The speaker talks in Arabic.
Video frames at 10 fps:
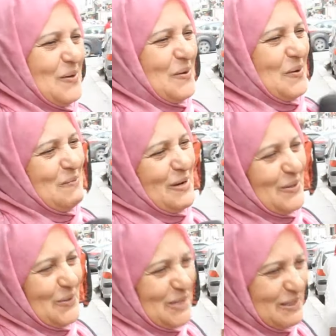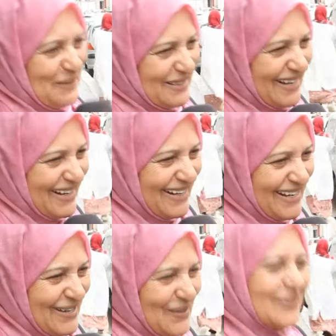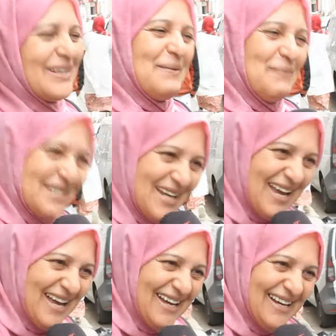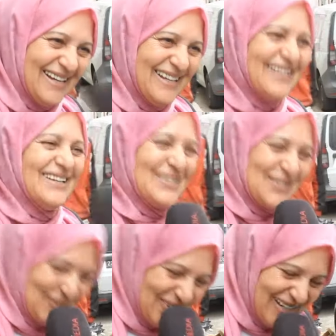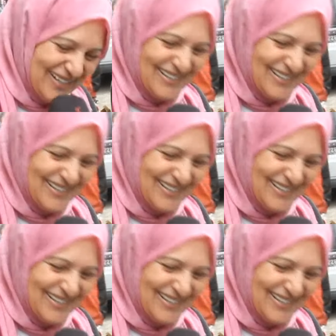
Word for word: لك ومن كتبت عليه خطى مشاها ربي يفضلك شكرا ربي